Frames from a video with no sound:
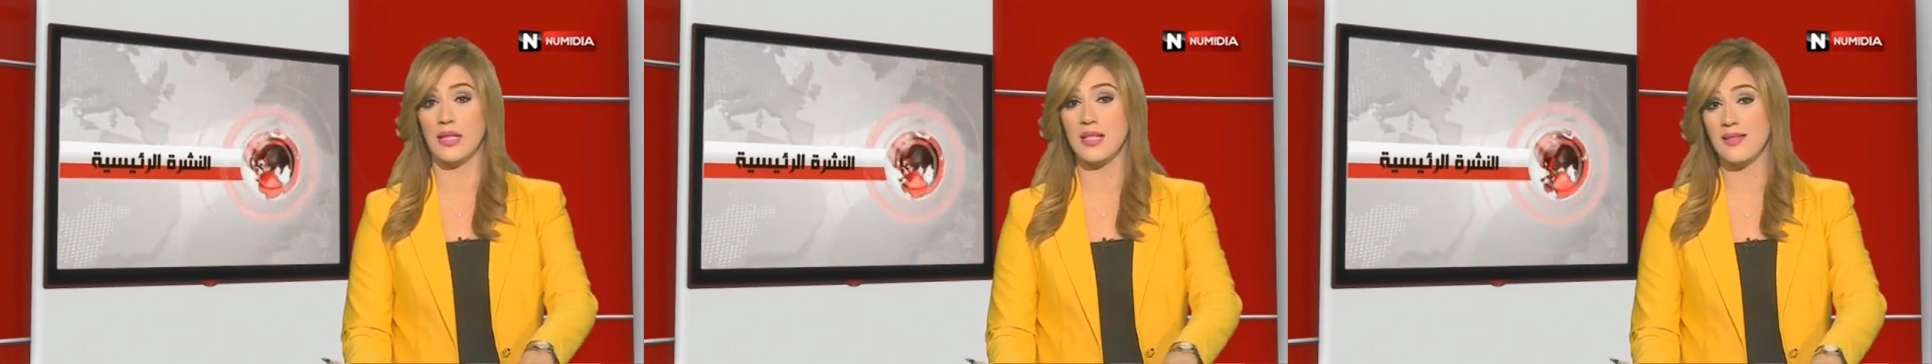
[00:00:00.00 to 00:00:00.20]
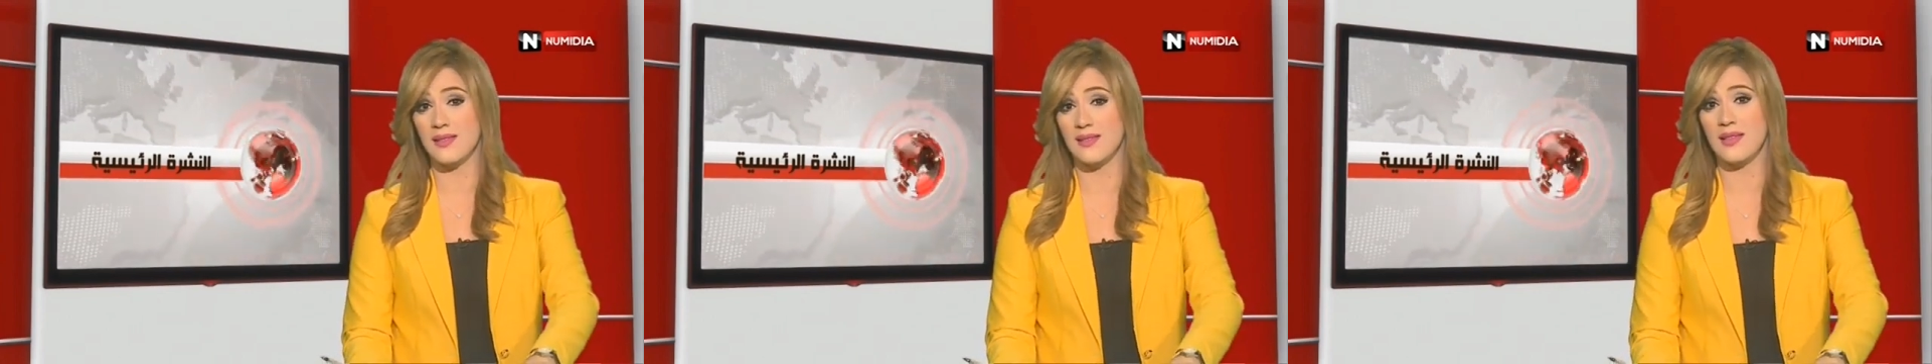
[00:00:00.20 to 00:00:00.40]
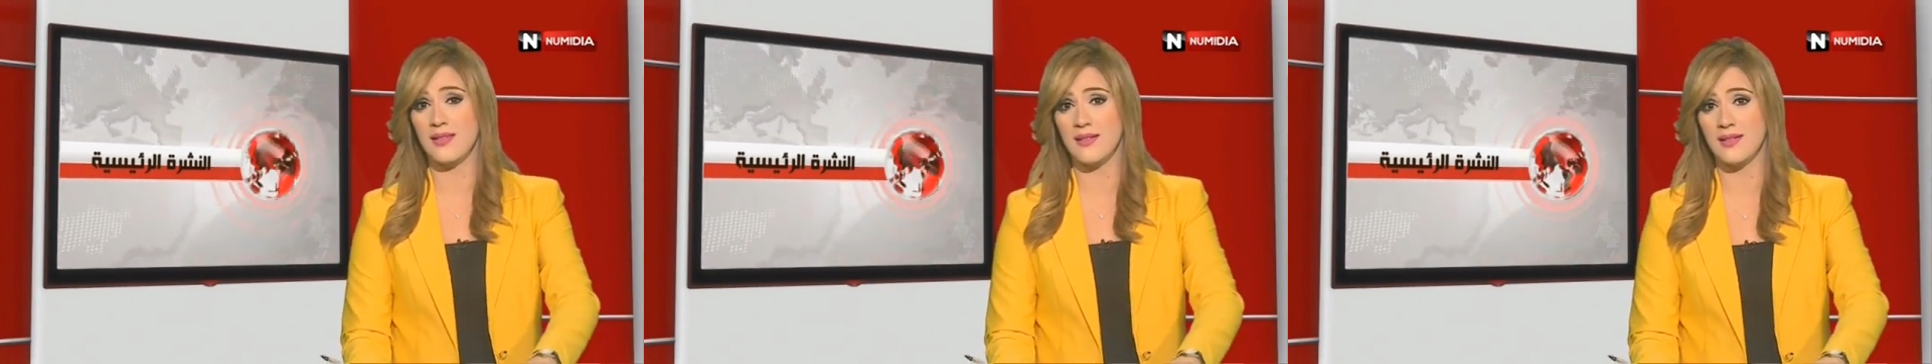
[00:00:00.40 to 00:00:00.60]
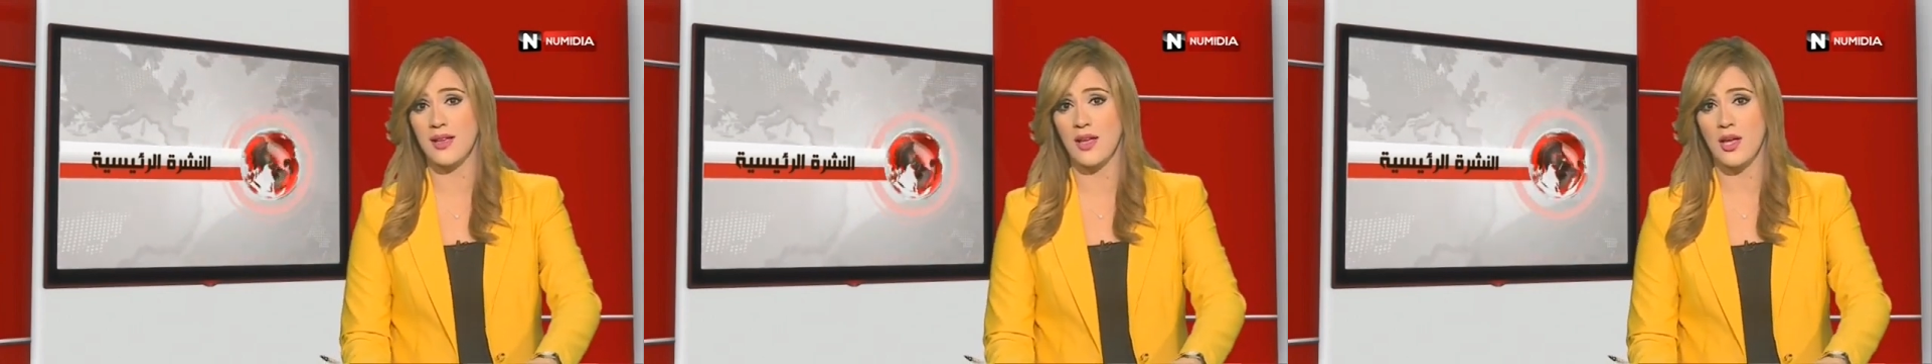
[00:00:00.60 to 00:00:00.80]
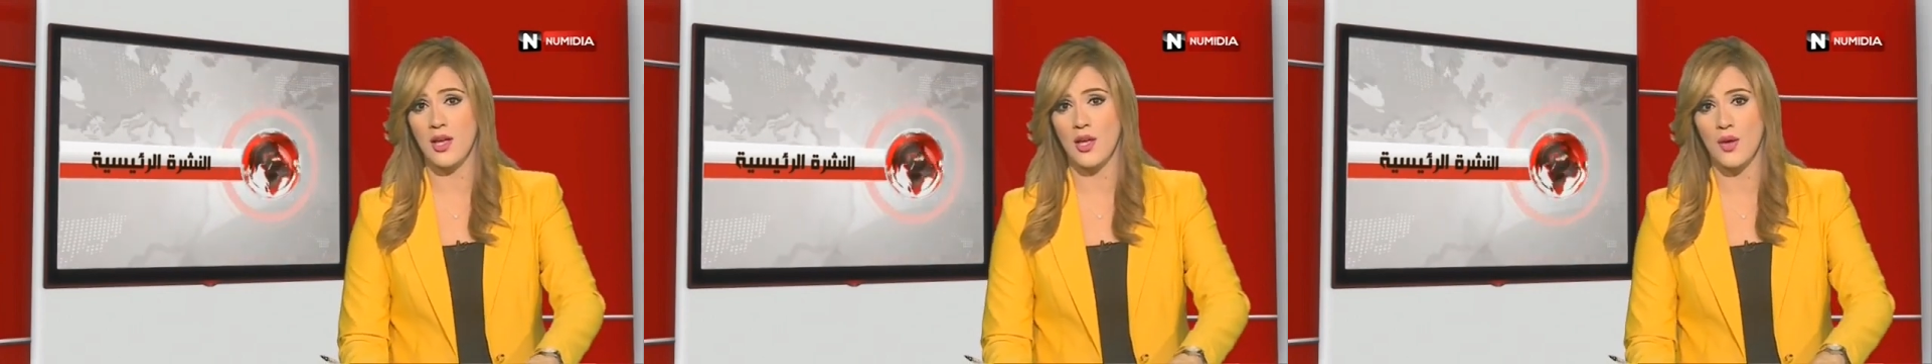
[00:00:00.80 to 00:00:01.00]
منصة
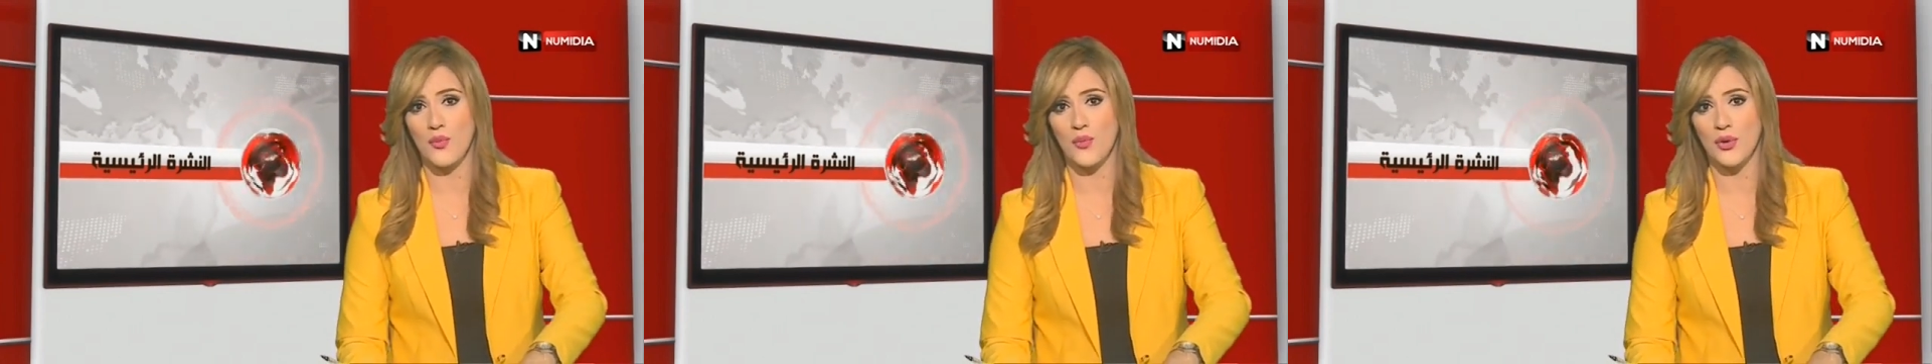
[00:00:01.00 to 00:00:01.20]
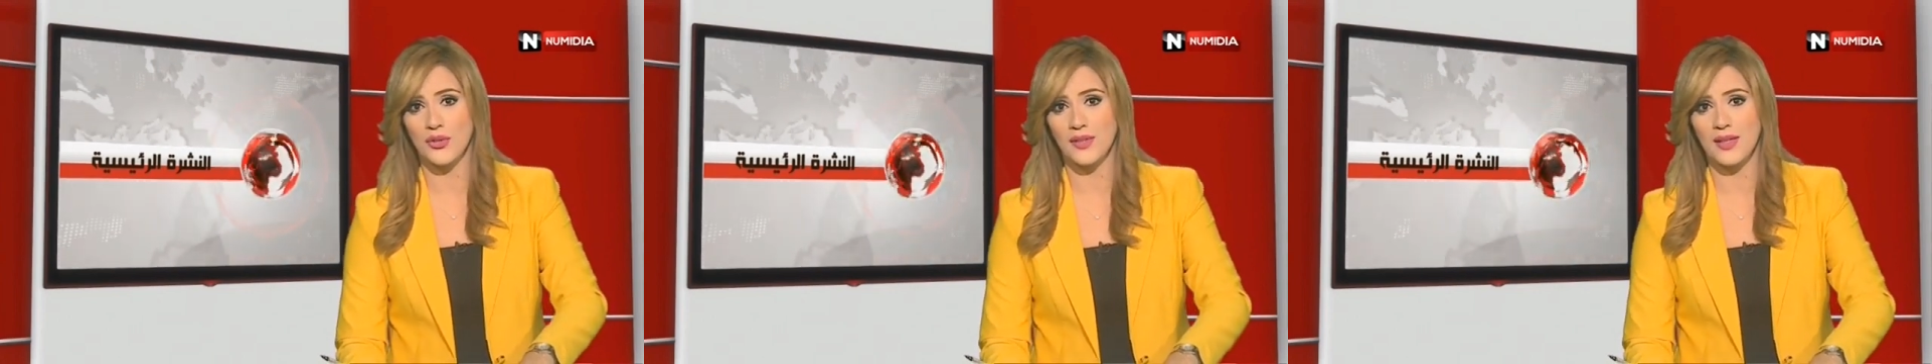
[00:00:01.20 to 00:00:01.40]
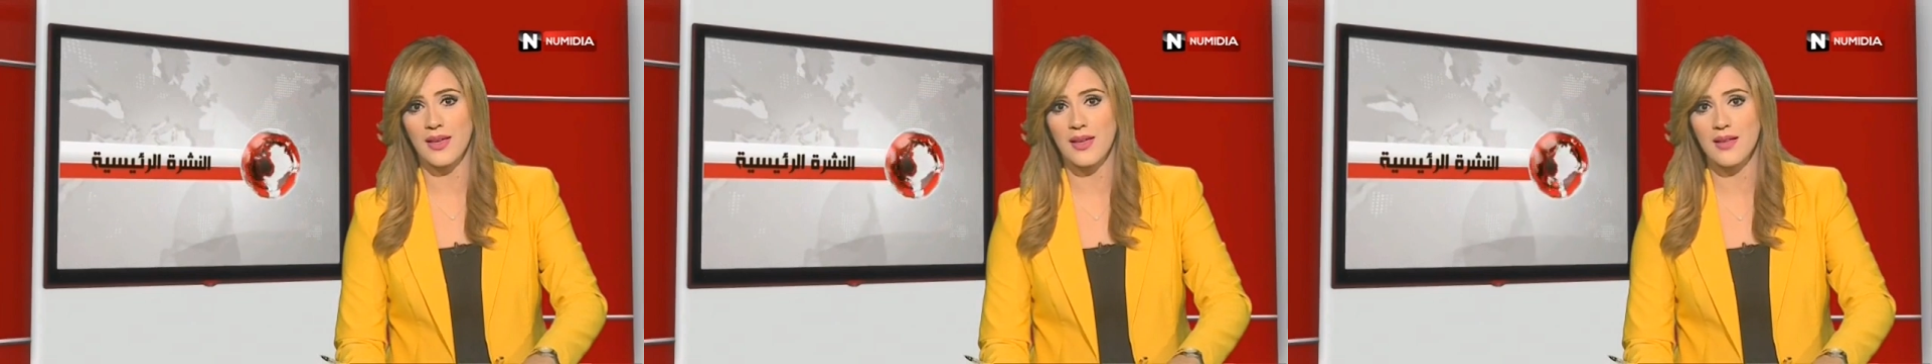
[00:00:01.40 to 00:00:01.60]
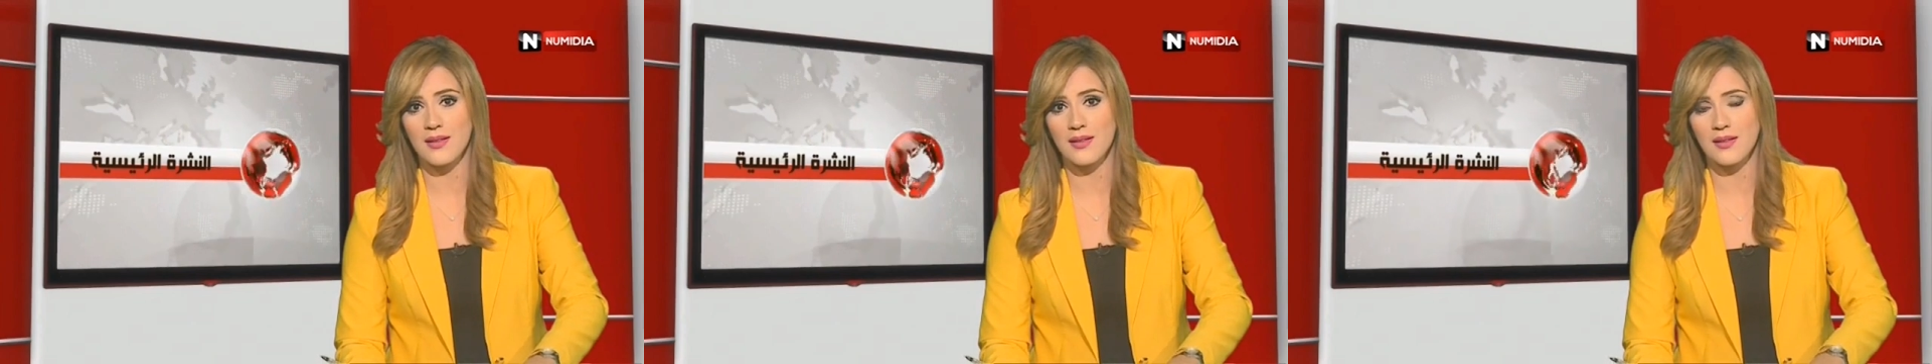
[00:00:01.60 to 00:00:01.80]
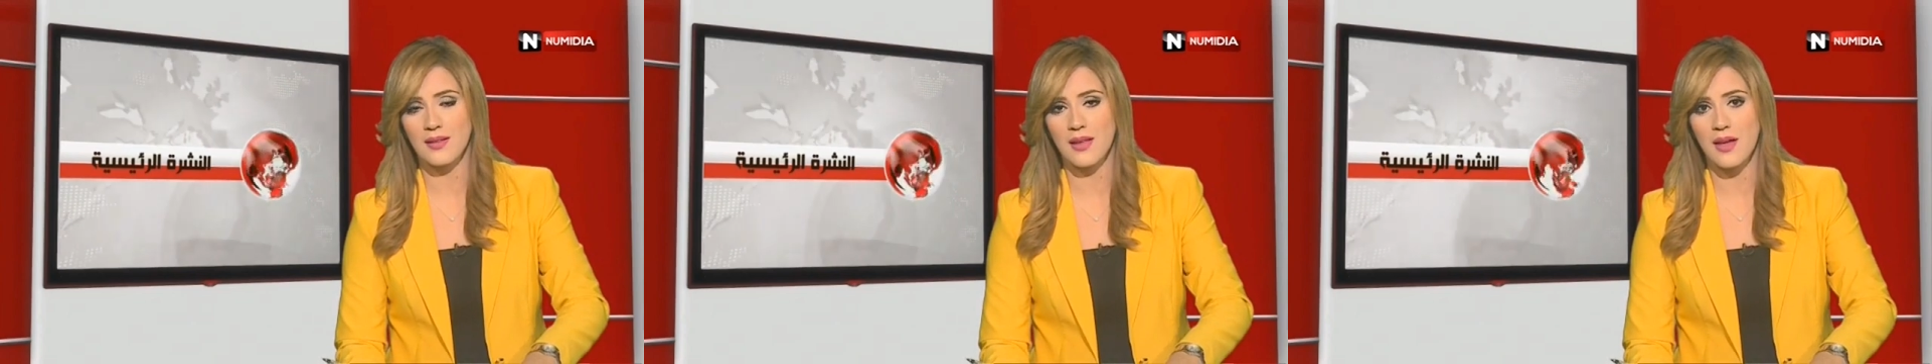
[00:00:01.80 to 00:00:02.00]

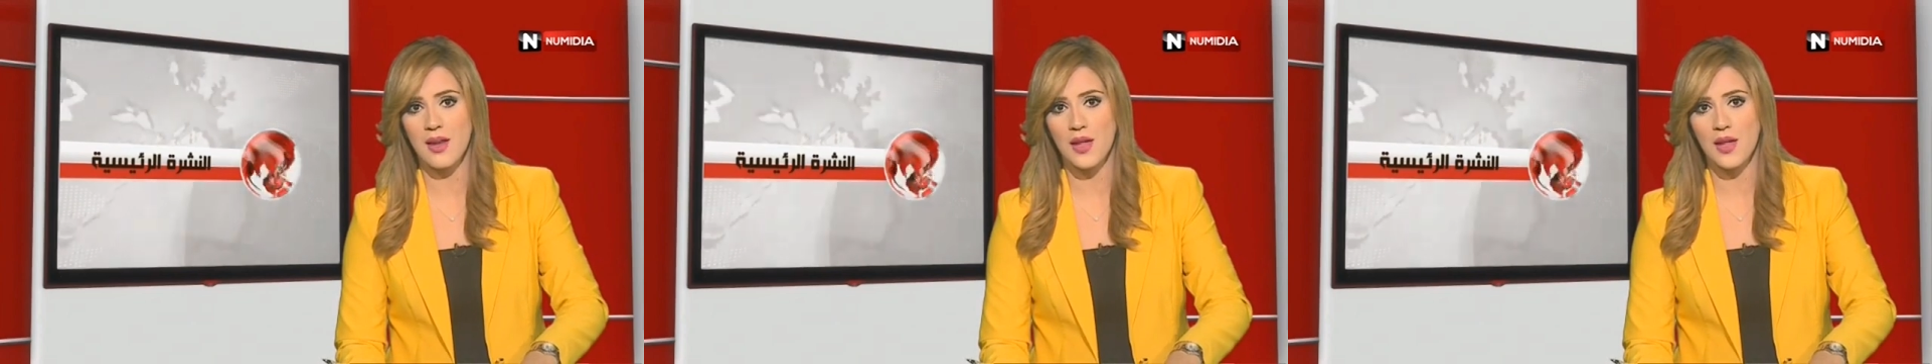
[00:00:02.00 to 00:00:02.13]
بودكاست